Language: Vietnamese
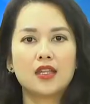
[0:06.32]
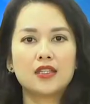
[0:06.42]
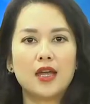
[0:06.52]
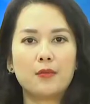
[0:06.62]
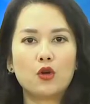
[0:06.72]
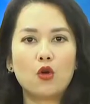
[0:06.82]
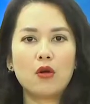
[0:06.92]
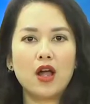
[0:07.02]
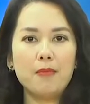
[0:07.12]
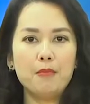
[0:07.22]
nhằm
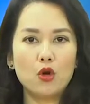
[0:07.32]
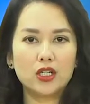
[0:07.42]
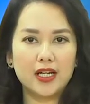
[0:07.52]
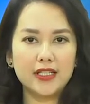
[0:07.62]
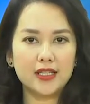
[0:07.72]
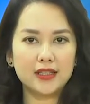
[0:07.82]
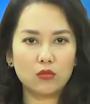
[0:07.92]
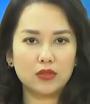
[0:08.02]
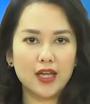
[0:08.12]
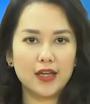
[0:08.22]
cung cấp một cái nhìn
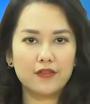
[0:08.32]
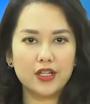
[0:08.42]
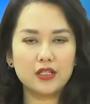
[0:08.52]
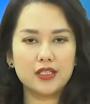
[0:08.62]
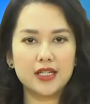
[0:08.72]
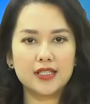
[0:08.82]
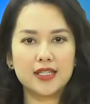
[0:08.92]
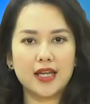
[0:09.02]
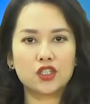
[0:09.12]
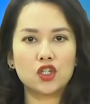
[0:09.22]
tổng thể về chương trình
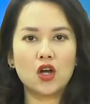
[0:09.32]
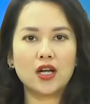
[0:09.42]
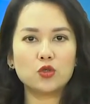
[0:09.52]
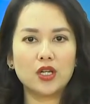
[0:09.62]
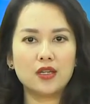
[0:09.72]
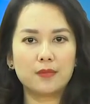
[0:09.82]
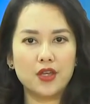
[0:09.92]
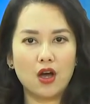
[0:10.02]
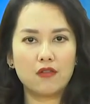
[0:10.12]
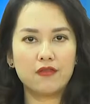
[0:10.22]
dành cho các doanh nghiệp
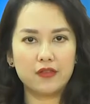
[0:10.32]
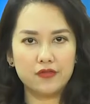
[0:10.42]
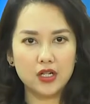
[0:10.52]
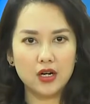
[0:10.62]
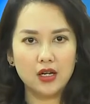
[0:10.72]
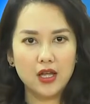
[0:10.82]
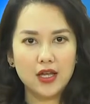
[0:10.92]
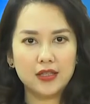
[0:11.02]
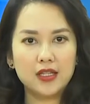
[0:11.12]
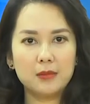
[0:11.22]
nhỏ và vừa,
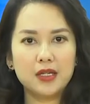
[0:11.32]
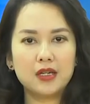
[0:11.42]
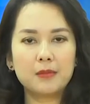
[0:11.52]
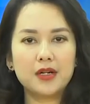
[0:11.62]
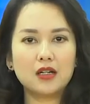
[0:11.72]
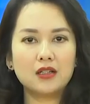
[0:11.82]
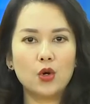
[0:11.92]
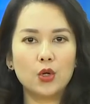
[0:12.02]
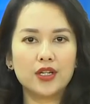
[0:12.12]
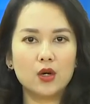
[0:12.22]
tìm kiếm các cơ
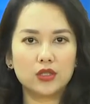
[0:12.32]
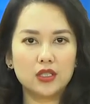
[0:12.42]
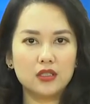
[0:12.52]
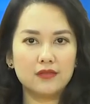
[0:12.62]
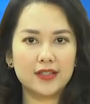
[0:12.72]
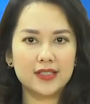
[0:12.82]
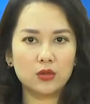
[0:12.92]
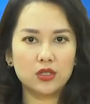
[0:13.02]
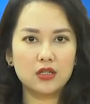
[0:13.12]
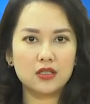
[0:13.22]
hội đầu tư và
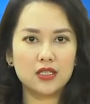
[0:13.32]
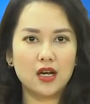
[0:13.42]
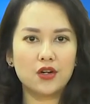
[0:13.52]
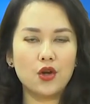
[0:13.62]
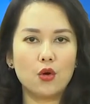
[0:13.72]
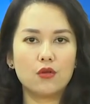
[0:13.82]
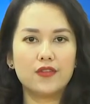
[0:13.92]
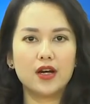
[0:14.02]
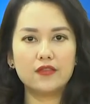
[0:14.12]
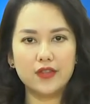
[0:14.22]
giao thương giữa Ấn Độ
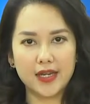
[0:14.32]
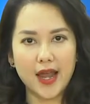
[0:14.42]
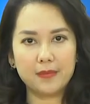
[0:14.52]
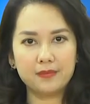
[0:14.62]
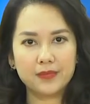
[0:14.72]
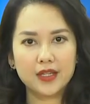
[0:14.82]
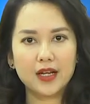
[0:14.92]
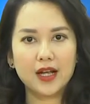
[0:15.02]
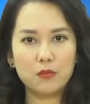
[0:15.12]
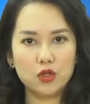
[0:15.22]
với Việt Nam,
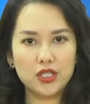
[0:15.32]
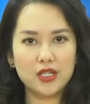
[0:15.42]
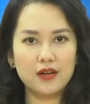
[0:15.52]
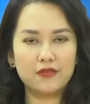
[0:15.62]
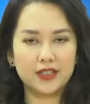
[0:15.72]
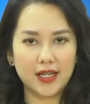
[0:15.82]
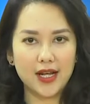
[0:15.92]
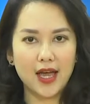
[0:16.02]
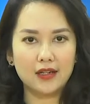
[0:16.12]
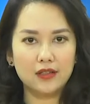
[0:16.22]
Campuchia và Thái
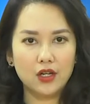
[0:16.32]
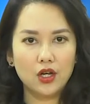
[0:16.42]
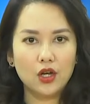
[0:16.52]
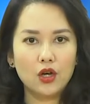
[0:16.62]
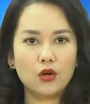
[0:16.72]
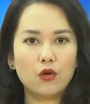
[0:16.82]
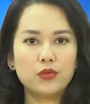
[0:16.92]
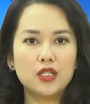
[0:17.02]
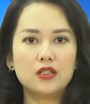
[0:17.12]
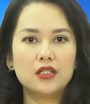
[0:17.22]
Lan,
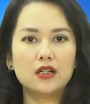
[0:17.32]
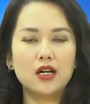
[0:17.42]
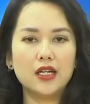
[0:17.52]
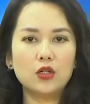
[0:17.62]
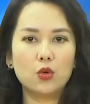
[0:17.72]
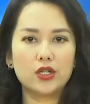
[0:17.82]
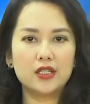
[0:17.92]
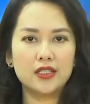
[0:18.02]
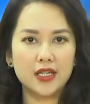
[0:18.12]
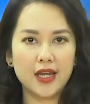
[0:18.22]
cũng như những lợi ích của
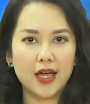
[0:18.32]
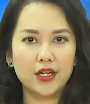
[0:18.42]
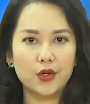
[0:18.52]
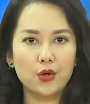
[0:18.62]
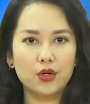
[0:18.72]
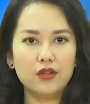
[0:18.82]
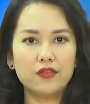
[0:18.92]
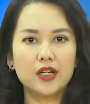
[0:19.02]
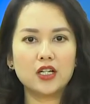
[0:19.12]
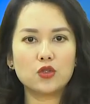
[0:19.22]
chương trình này đối
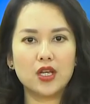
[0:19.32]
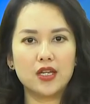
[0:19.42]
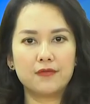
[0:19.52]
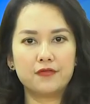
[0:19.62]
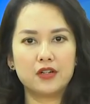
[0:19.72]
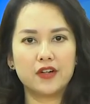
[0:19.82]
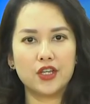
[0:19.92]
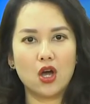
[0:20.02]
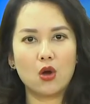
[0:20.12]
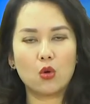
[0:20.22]
với các doanh nghiệp vừa và
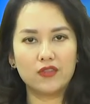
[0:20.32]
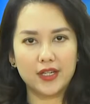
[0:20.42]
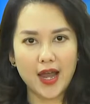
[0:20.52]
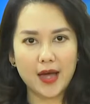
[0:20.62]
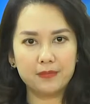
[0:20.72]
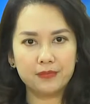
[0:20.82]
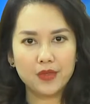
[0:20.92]
nhỏ của Việt Nam.